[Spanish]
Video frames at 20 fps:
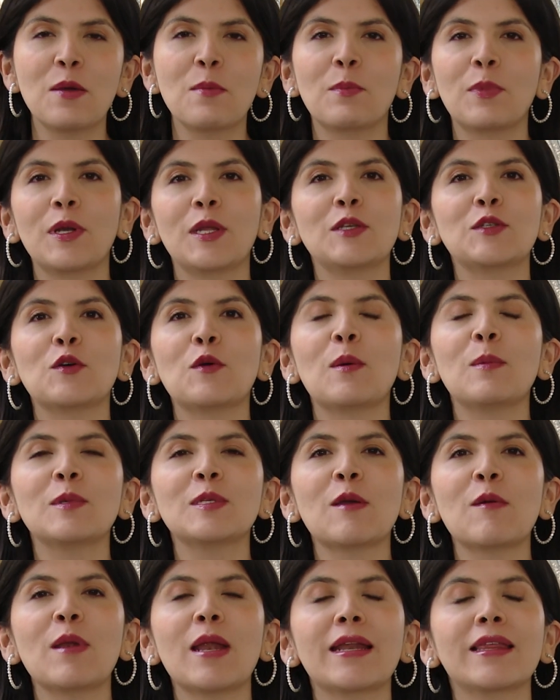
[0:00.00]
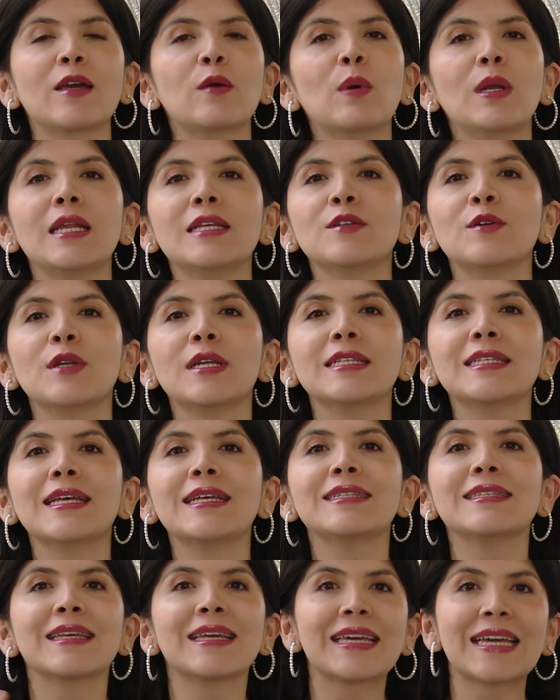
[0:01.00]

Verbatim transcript: Por eso vamos a hablar de cuáles son esas